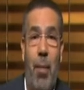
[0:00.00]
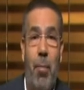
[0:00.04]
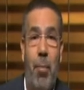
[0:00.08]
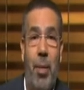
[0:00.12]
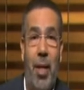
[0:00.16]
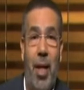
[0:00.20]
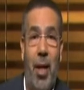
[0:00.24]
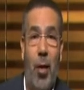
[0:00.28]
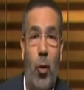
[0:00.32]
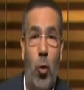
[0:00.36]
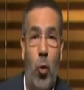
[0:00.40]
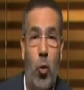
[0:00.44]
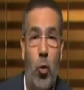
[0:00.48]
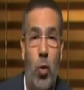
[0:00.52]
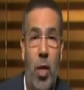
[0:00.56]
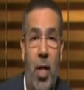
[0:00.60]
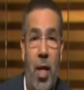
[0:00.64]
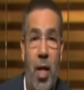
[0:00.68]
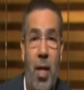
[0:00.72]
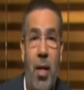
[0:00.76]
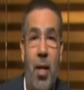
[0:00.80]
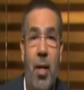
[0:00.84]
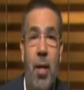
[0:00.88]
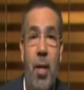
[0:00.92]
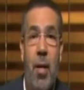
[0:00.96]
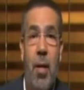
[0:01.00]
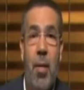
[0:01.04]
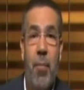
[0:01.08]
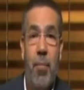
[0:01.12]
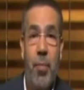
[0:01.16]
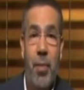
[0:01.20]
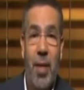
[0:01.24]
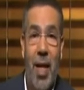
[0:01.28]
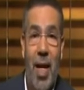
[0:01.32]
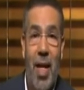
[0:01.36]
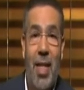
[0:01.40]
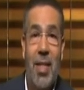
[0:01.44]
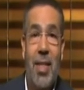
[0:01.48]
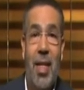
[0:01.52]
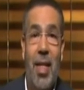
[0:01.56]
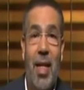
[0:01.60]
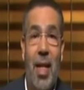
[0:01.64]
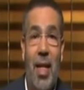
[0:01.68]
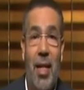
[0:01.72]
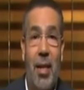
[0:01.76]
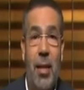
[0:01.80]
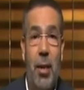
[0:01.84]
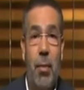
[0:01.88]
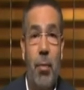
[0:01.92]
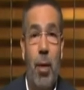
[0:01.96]
من العزله هذا
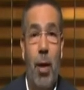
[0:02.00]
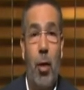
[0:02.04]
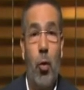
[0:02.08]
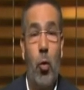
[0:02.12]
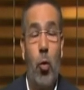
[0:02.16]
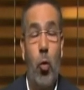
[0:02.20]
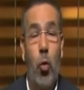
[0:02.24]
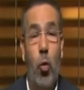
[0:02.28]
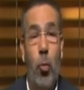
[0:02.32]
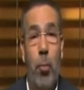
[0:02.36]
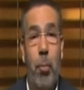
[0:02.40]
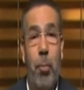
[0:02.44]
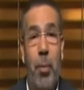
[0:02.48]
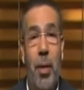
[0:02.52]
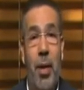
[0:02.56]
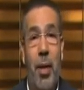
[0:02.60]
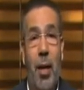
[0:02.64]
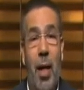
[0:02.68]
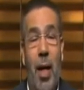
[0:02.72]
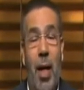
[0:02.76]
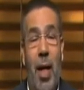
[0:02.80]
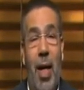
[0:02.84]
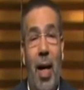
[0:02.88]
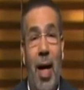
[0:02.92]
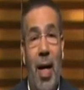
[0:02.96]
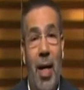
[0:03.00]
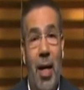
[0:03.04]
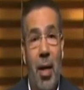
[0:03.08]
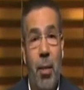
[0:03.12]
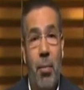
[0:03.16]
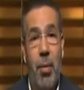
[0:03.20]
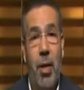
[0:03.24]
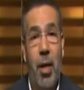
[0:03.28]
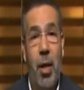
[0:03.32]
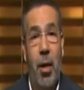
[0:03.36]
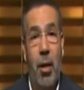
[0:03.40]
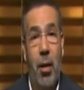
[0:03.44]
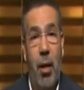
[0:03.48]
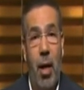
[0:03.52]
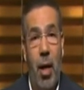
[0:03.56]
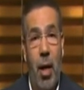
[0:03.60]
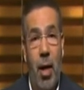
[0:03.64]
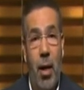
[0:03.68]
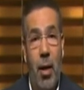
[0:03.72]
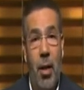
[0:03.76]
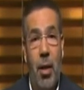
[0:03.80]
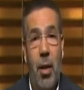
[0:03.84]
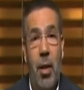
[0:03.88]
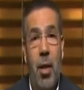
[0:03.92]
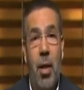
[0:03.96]
الاديب الكولومبي العالمي
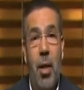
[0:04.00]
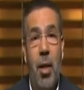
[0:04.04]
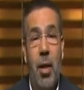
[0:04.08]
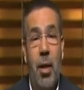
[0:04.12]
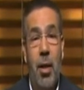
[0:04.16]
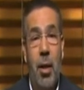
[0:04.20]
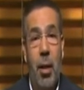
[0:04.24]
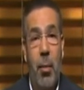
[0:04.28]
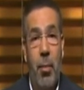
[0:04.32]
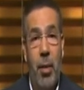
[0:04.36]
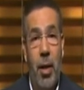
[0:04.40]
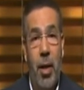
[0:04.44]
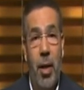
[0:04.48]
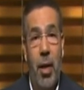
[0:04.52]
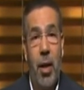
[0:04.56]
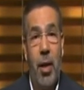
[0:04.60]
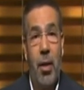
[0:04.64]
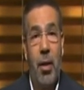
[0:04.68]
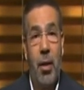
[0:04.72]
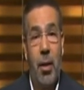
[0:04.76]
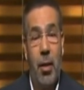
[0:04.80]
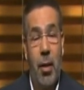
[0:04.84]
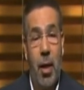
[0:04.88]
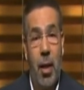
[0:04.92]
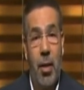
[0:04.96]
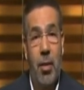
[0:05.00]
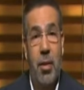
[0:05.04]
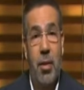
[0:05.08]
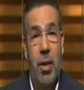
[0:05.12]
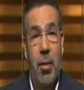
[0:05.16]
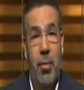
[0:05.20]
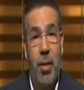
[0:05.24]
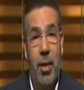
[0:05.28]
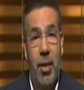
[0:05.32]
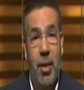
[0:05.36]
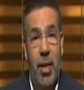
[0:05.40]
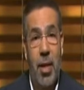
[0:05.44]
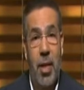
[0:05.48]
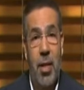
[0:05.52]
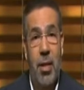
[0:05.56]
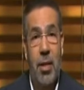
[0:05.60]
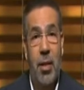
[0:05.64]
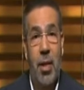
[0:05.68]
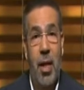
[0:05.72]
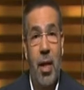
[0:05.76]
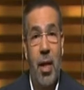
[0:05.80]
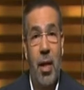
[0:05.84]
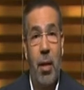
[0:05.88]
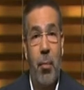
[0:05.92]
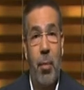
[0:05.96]
الراحل جابرييل جارسيا ماركيز
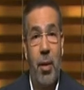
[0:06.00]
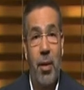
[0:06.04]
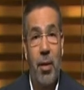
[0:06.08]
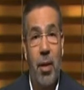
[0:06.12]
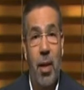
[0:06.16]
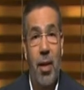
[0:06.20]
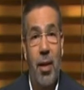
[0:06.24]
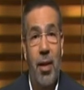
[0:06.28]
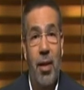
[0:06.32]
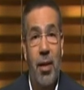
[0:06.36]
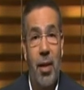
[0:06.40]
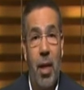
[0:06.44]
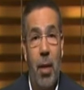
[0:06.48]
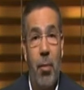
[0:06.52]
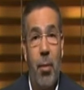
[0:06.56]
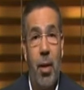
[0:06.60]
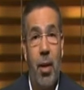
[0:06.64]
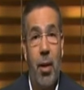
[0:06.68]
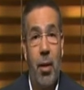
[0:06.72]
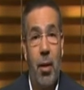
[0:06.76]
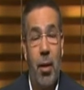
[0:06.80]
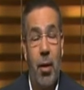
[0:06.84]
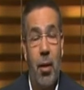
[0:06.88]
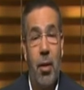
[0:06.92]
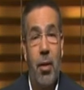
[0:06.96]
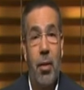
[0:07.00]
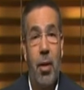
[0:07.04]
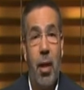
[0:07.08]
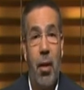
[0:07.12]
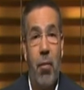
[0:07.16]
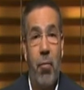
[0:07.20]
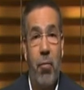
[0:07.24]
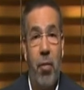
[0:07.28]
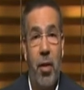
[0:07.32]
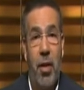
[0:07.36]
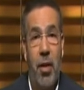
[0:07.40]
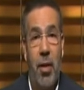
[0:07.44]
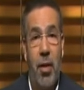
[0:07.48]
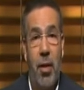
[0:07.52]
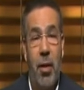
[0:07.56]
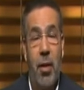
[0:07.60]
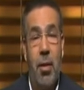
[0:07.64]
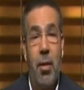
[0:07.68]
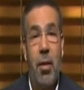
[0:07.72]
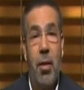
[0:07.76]
كان بطل كتاب الناقد الفني